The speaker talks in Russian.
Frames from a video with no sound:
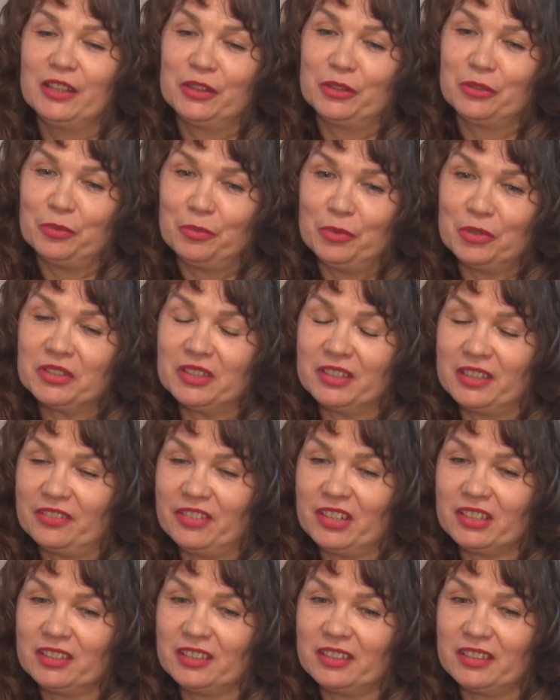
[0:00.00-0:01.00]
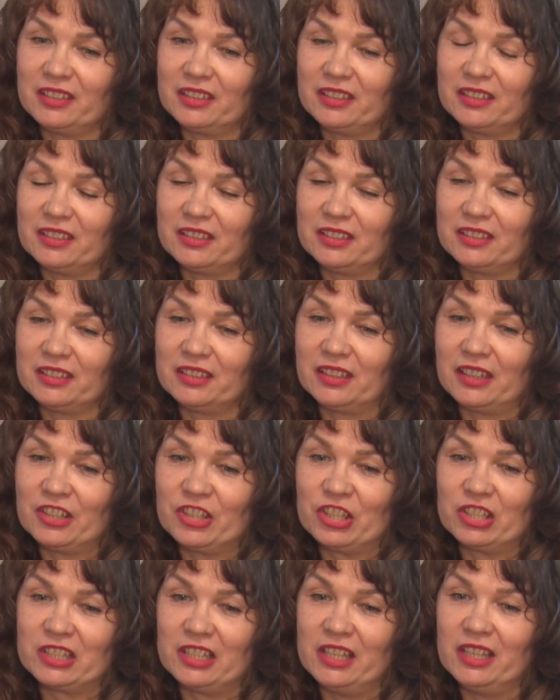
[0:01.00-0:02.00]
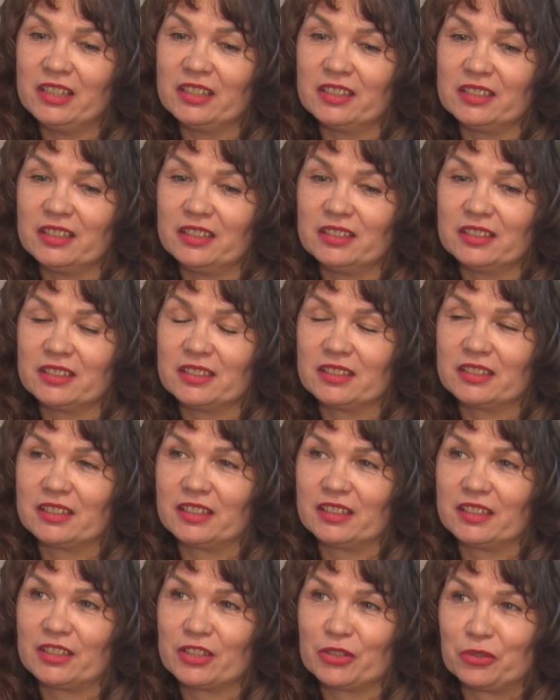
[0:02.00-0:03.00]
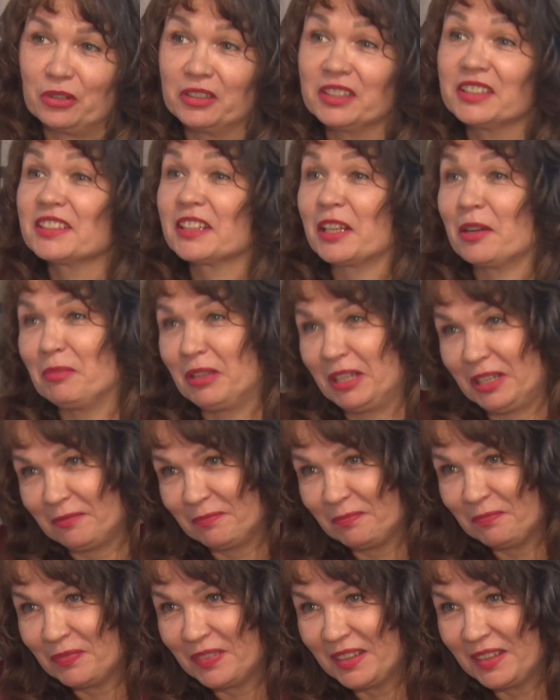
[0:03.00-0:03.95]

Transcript: то можно, наверное, э, отчисление делать со школьной скамьи.